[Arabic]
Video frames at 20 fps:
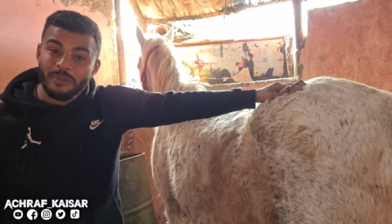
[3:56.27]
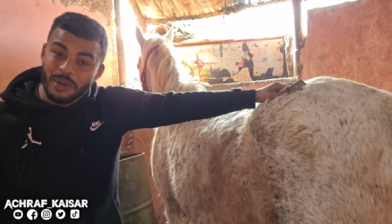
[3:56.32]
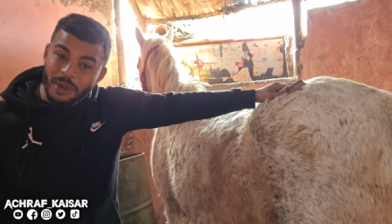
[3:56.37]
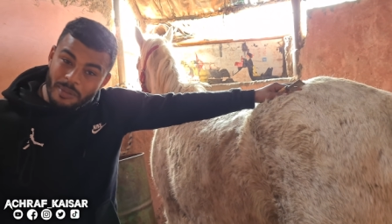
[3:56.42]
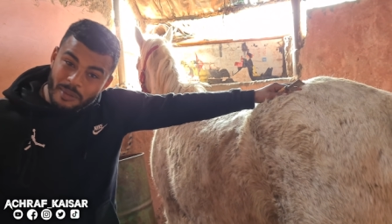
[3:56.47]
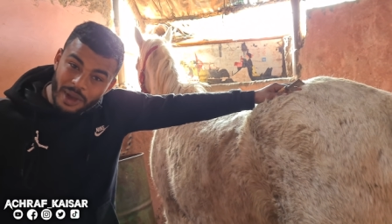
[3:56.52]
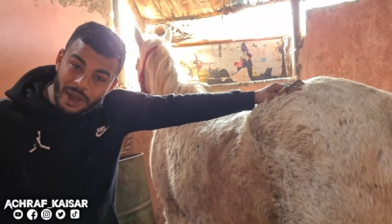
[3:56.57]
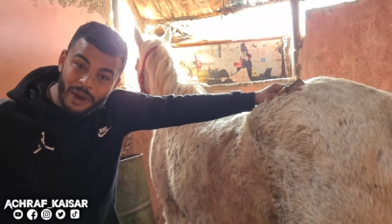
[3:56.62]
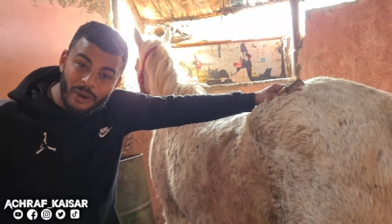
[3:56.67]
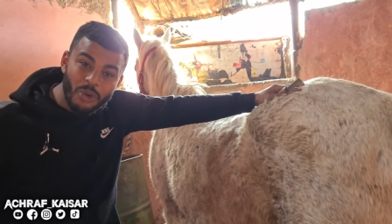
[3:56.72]

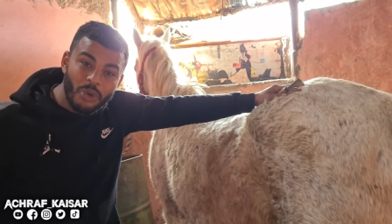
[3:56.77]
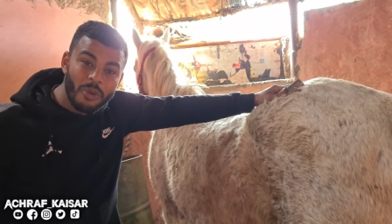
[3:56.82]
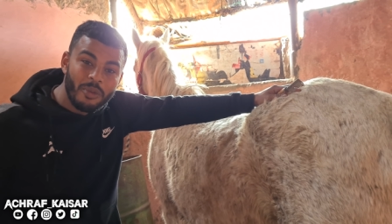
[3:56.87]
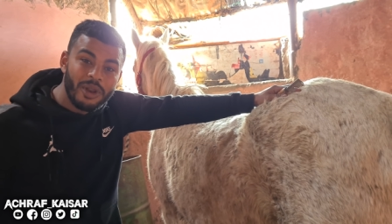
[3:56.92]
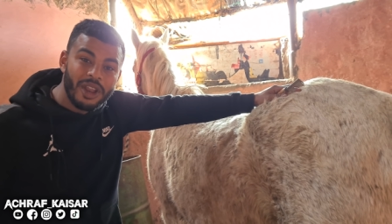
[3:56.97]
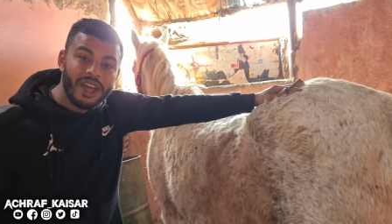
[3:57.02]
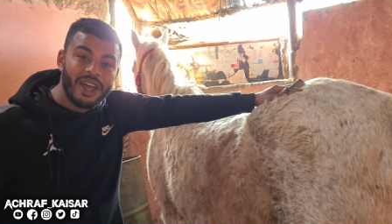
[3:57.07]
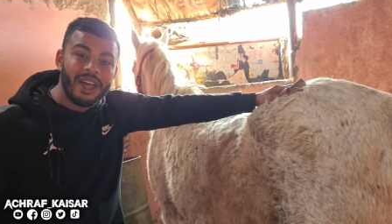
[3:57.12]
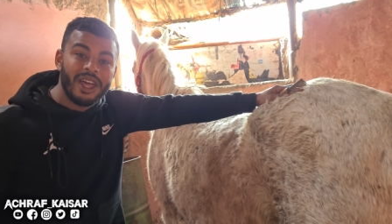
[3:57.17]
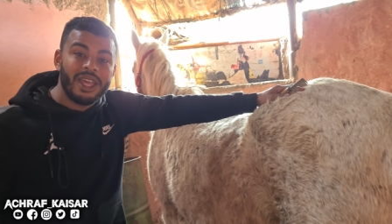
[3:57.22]
بما
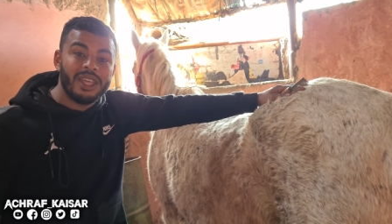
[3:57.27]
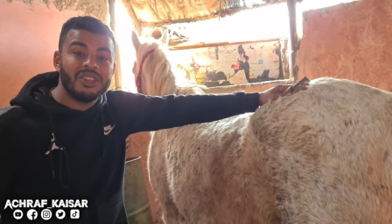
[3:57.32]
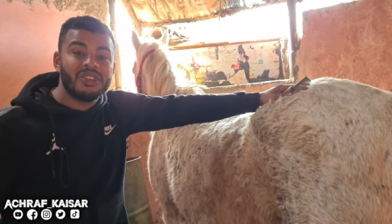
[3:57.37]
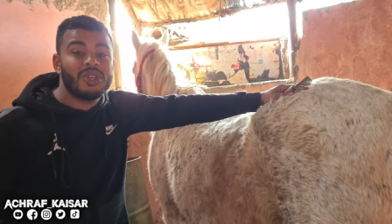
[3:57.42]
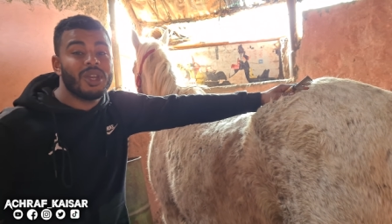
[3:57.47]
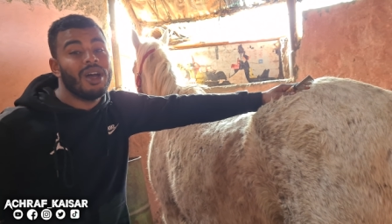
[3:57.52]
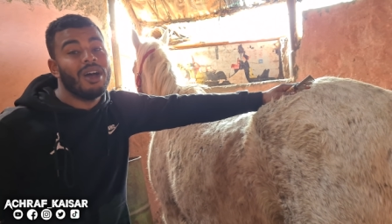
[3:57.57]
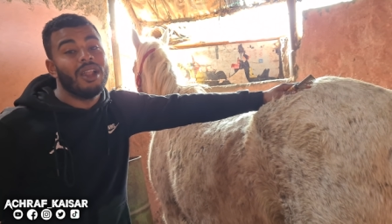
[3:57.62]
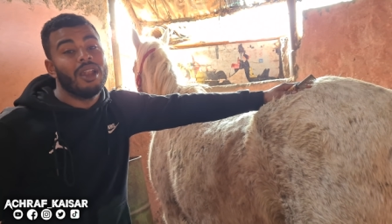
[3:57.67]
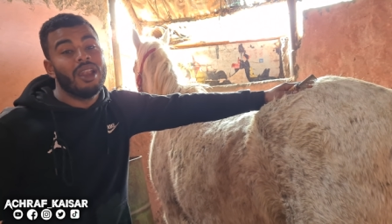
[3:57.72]
عومناها ان
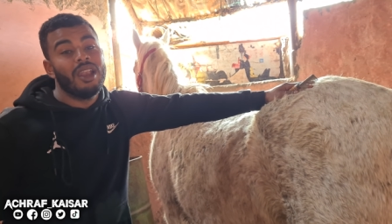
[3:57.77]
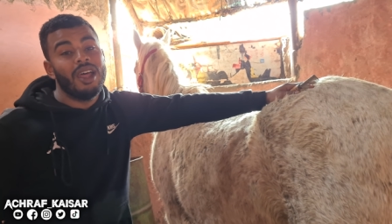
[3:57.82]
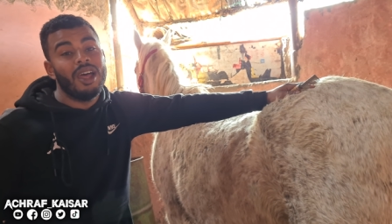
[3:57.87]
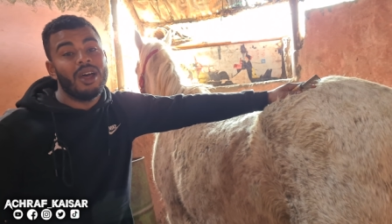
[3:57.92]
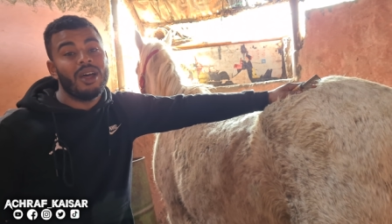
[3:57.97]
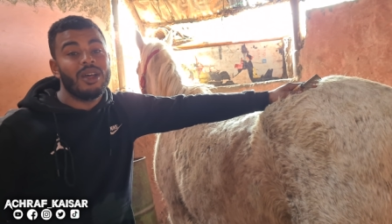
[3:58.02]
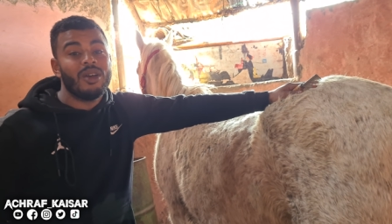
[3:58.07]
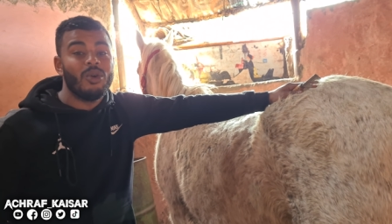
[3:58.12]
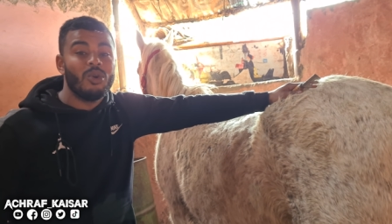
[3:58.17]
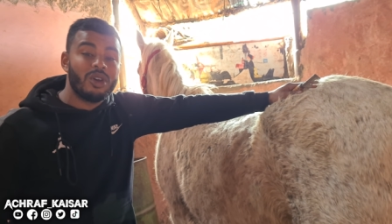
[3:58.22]
شاء
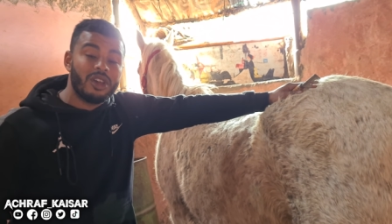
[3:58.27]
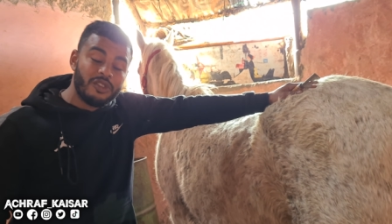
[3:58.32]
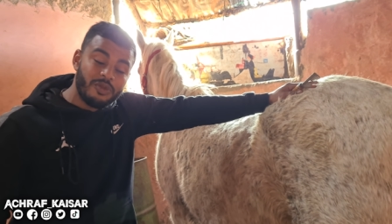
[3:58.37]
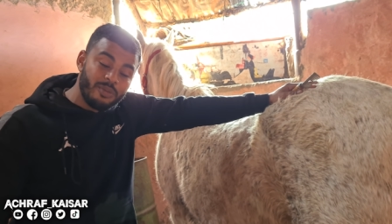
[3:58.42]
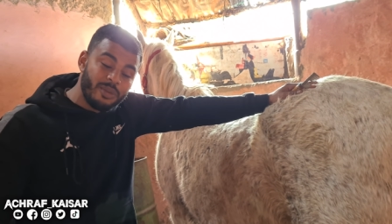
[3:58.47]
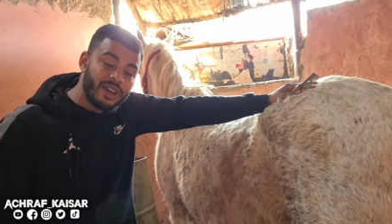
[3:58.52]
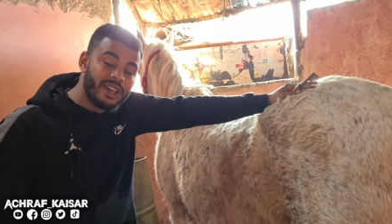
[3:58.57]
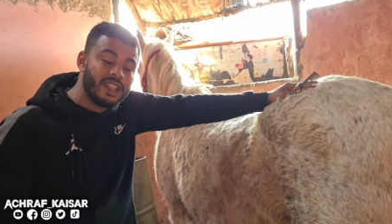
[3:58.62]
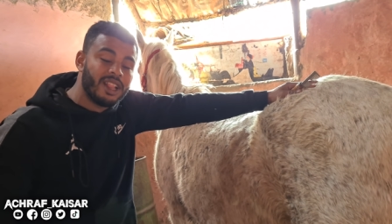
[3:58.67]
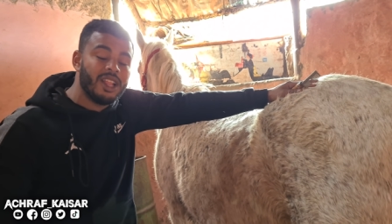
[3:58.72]
الله وكيف
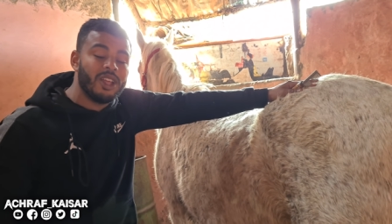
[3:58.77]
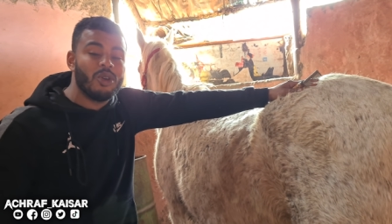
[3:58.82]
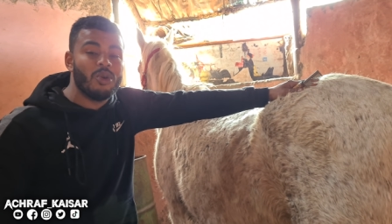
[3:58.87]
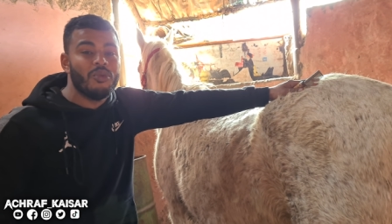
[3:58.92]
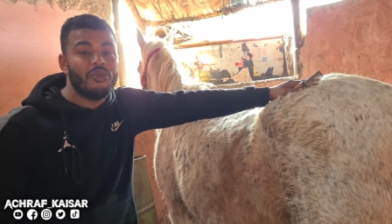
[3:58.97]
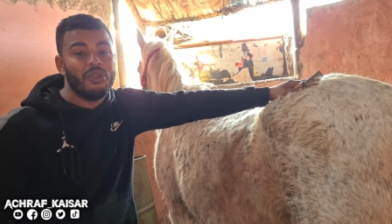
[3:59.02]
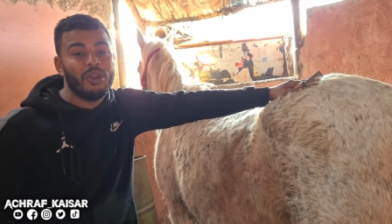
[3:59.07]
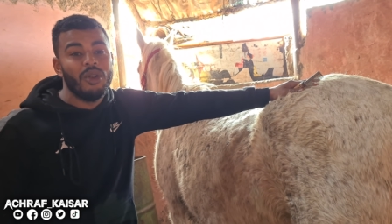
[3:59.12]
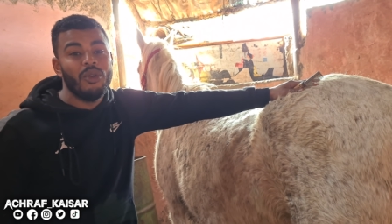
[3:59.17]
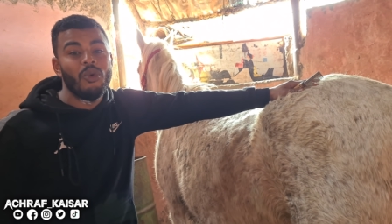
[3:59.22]
ما قلت
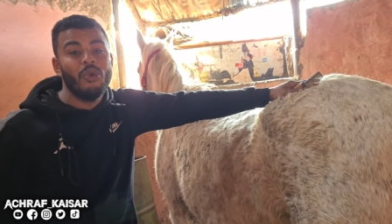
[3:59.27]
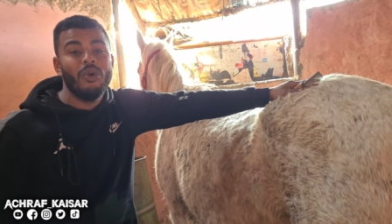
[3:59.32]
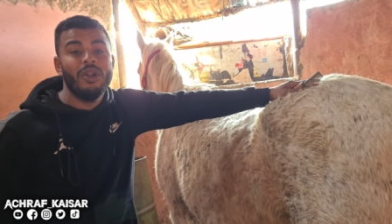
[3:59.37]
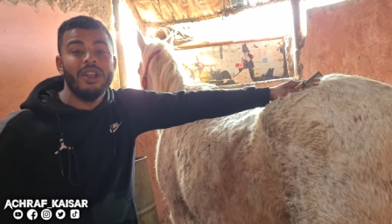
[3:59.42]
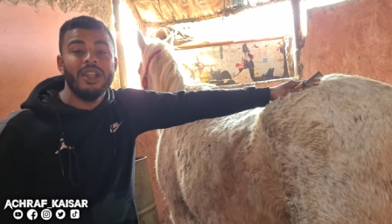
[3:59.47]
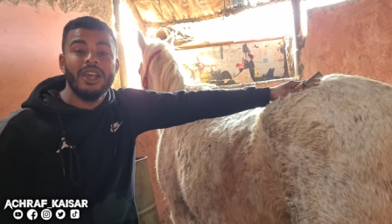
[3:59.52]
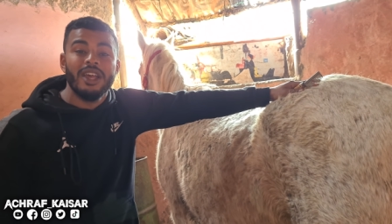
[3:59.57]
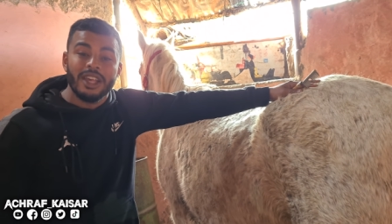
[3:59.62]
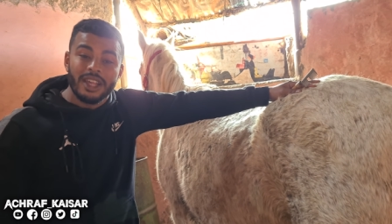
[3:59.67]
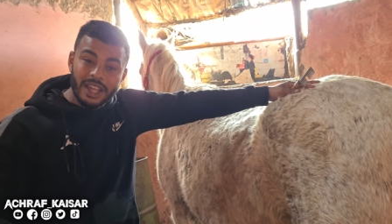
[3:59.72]
لكم في
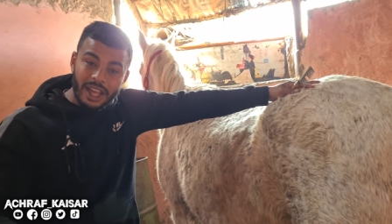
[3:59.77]
الاول